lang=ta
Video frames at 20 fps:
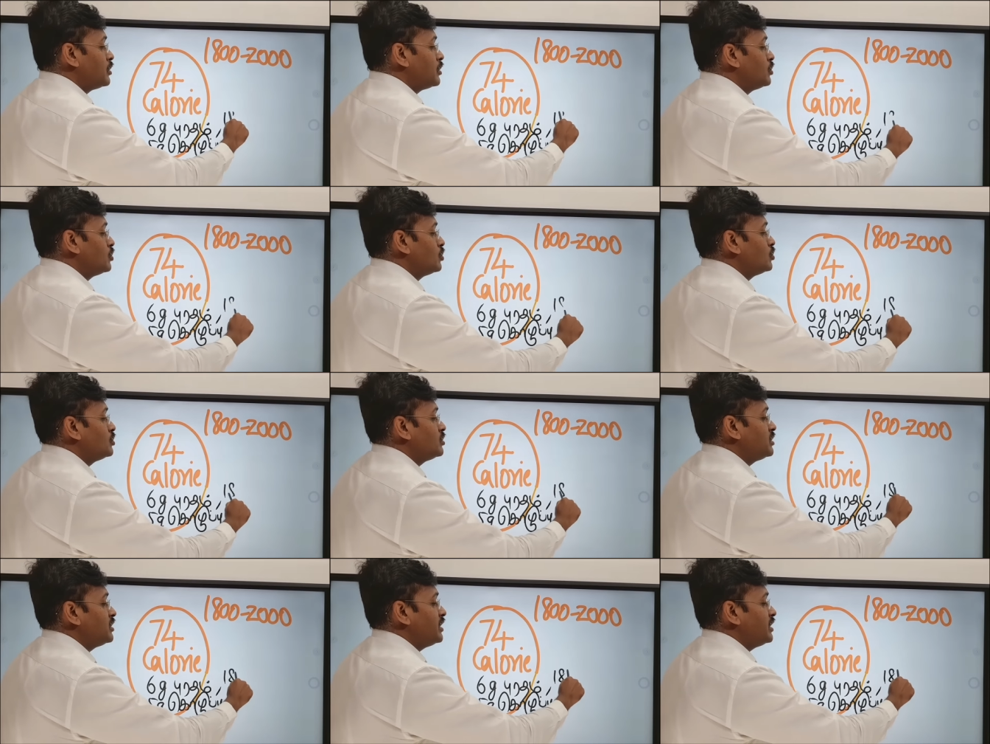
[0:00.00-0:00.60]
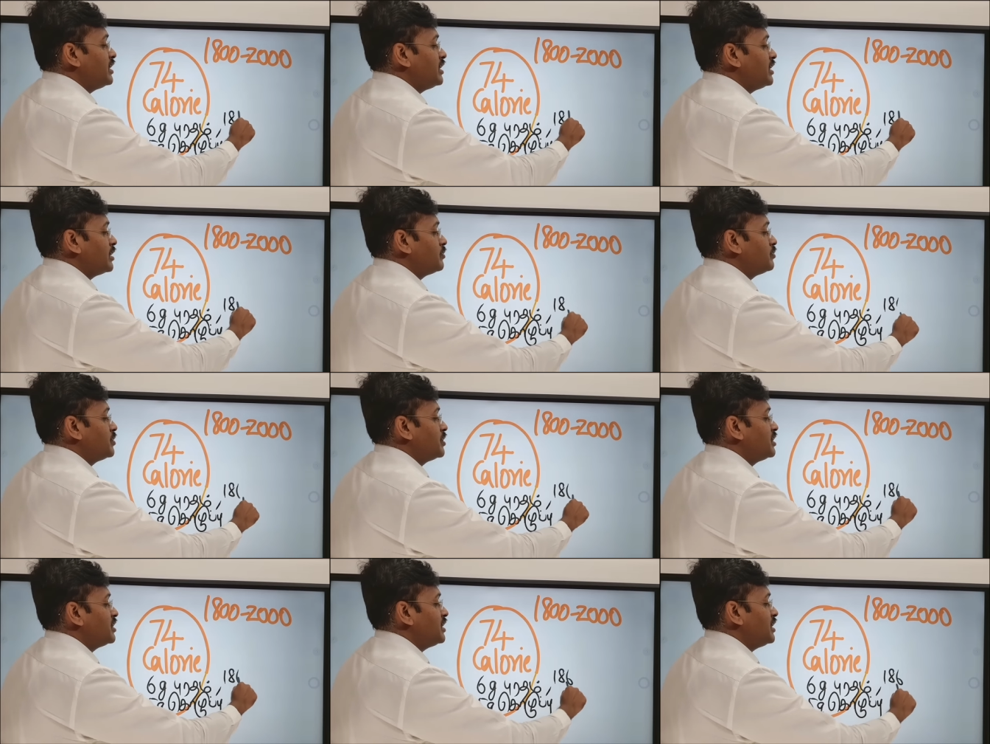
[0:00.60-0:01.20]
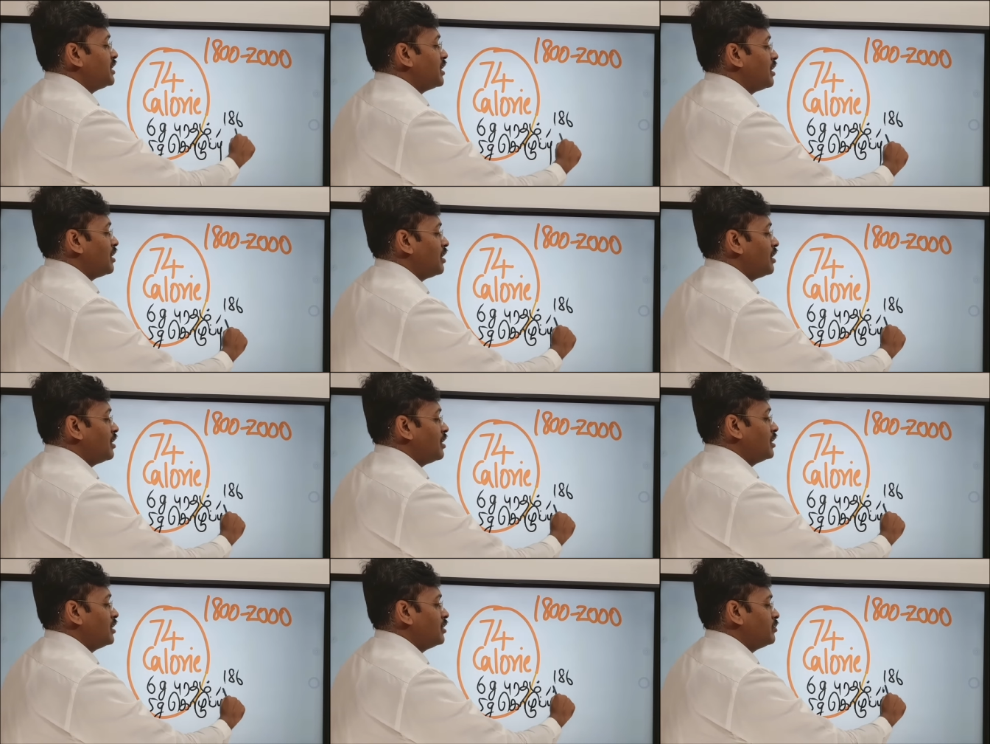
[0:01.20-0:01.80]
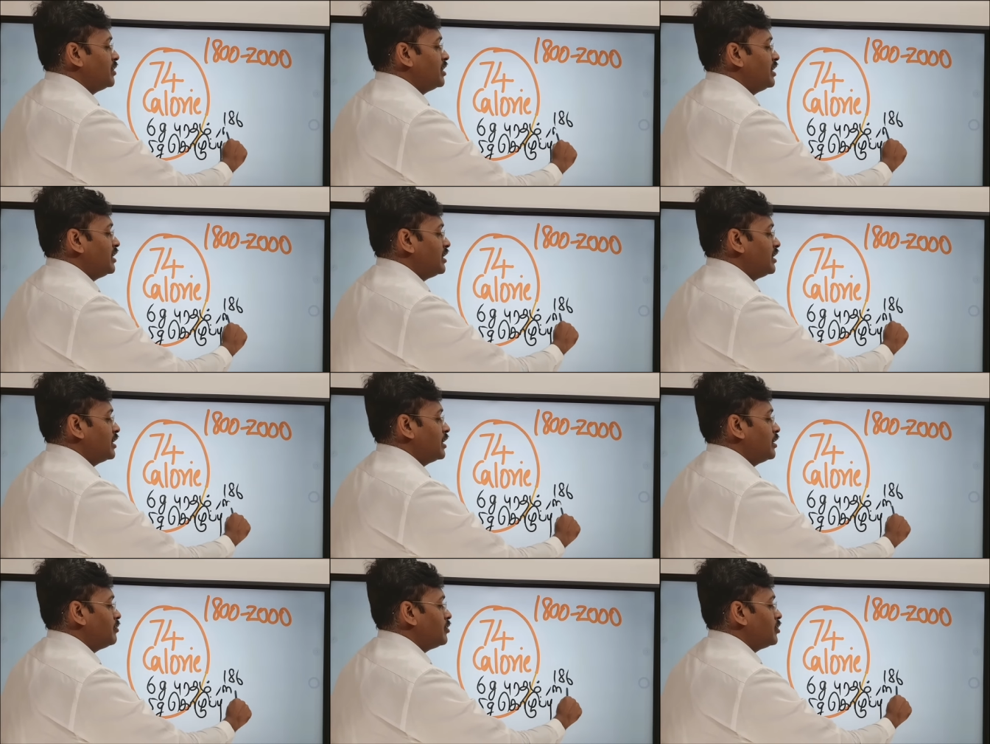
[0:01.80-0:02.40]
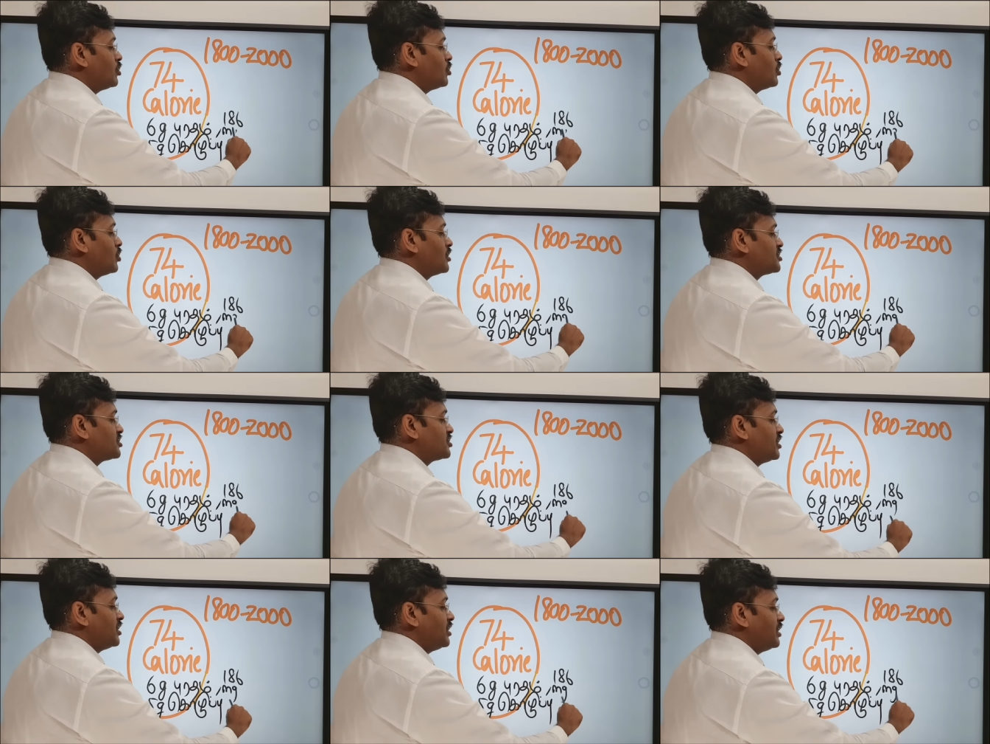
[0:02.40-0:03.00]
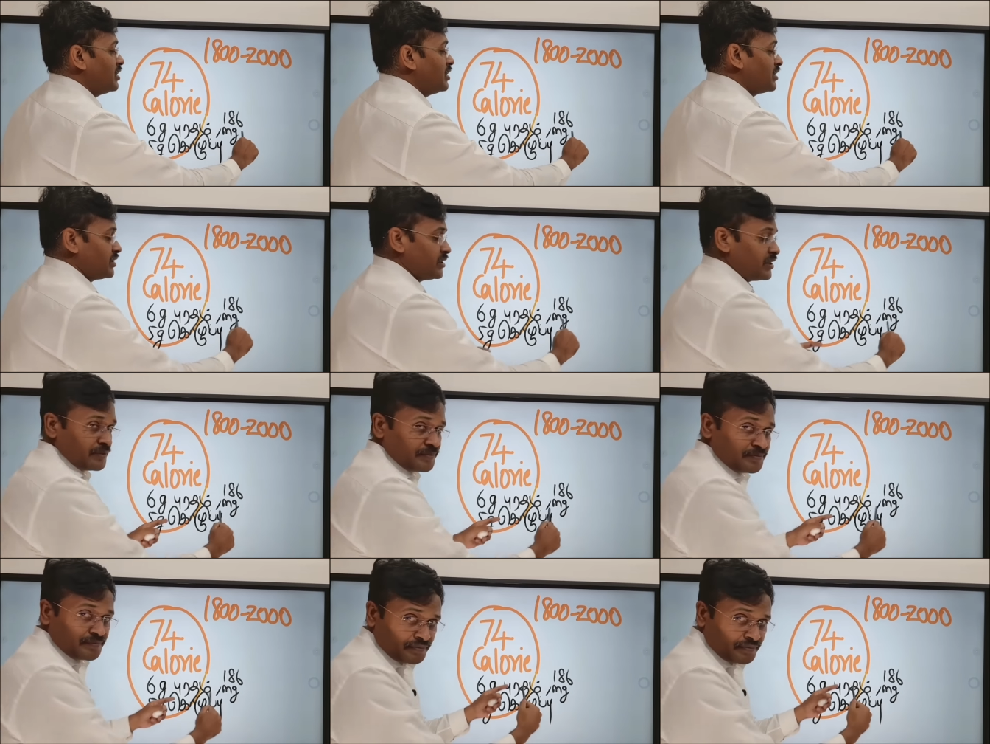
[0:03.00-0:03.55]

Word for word: நூத்தி எண்பத்தி ஆறு மில்லிகிராம் கொலஸ்ட்ரால் இருக்கு